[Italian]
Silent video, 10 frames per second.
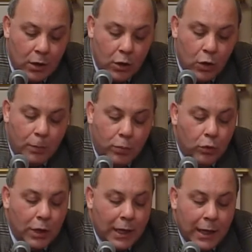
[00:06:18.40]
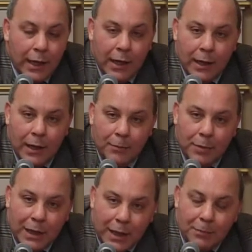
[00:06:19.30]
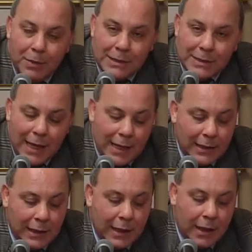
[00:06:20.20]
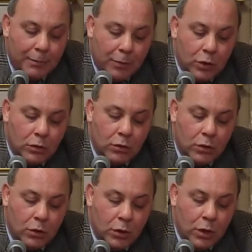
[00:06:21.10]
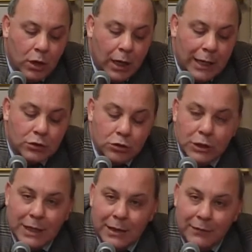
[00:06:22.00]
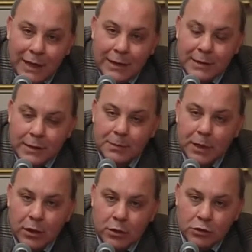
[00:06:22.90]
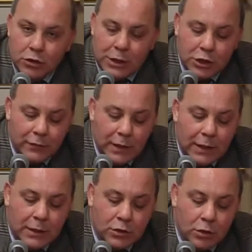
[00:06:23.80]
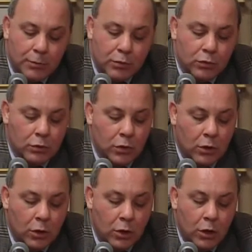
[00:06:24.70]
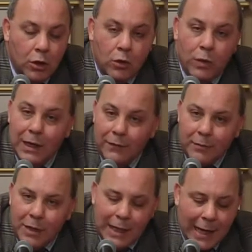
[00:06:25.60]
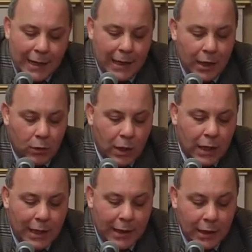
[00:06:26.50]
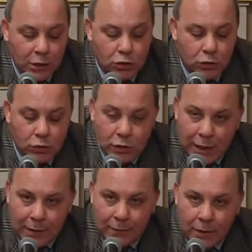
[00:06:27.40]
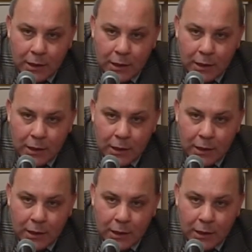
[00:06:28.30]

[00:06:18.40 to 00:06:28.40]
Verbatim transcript: oppure perché pensati in rapporto a società diverse rispetto alla società civile che sono appunto quella familiare e quella religiosa.